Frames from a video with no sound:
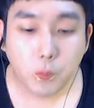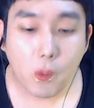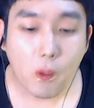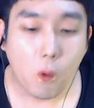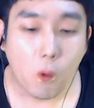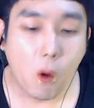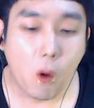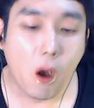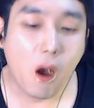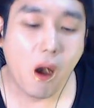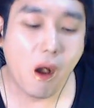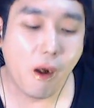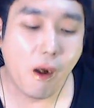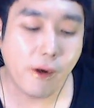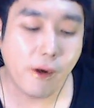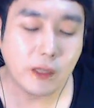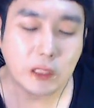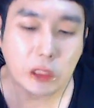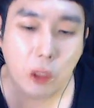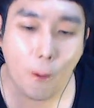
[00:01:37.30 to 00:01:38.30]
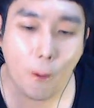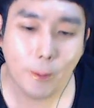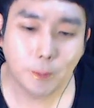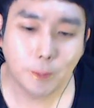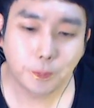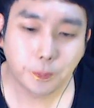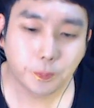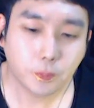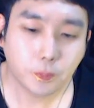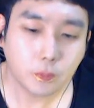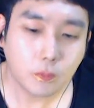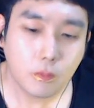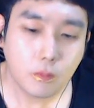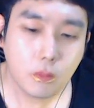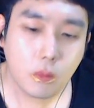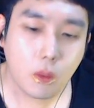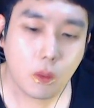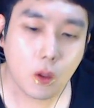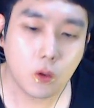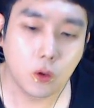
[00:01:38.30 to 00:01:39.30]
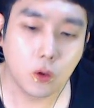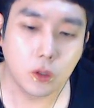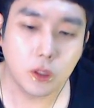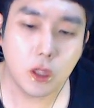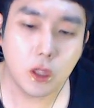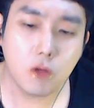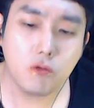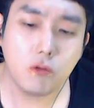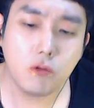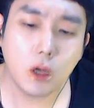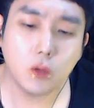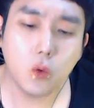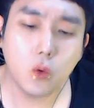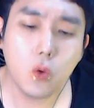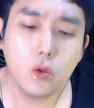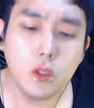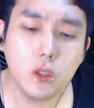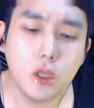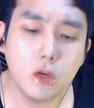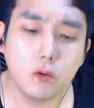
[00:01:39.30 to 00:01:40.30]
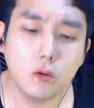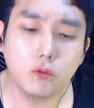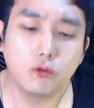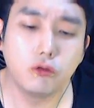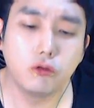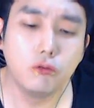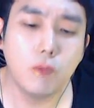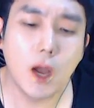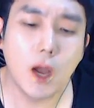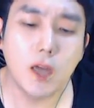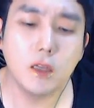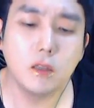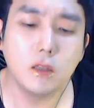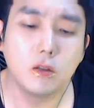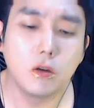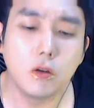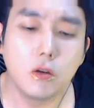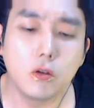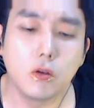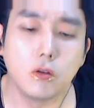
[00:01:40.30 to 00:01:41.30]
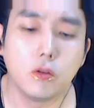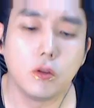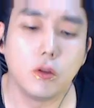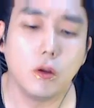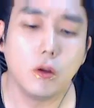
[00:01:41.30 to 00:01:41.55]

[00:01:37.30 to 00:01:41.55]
와, 여기 새우가 통째로 두 마리 들어있거든요.